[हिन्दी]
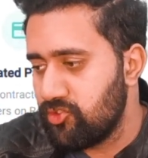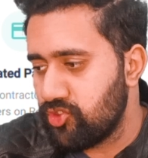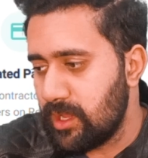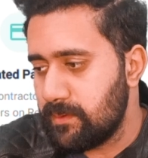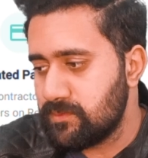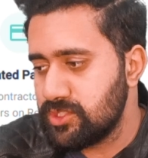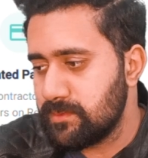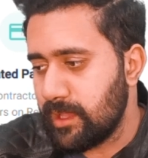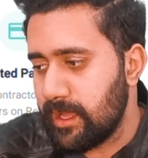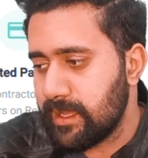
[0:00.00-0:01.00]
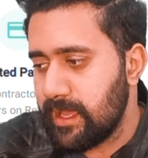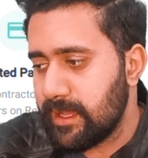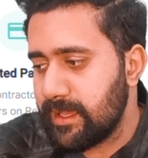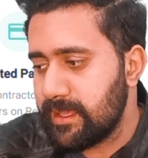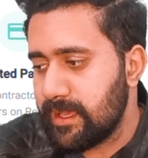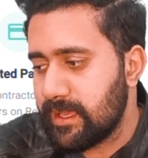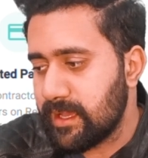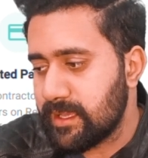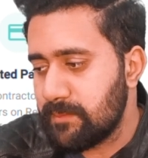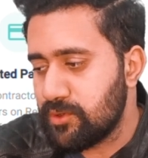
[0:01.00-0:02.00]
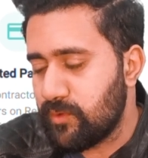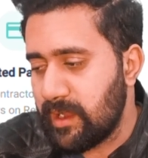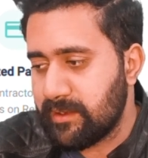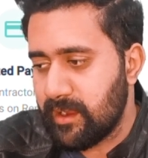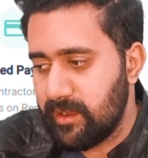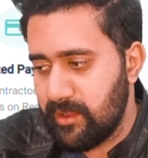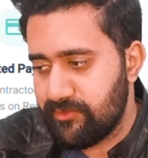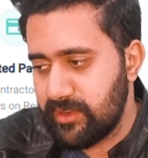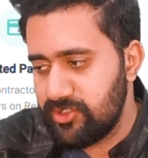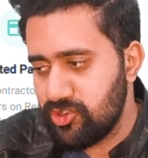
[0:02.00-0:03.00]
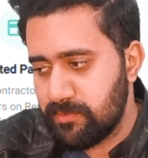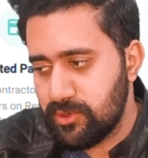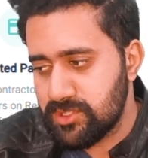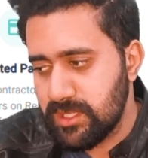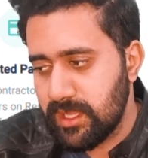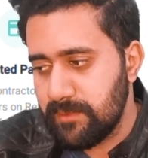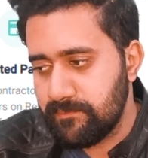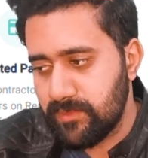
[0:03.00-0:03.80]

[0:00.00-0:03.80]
तो यहाँ पर मुझे बताया गया है कि ये क्या क्या प्रोवाइड कर रहे हैं फ्री जॉब पोस्टिंग है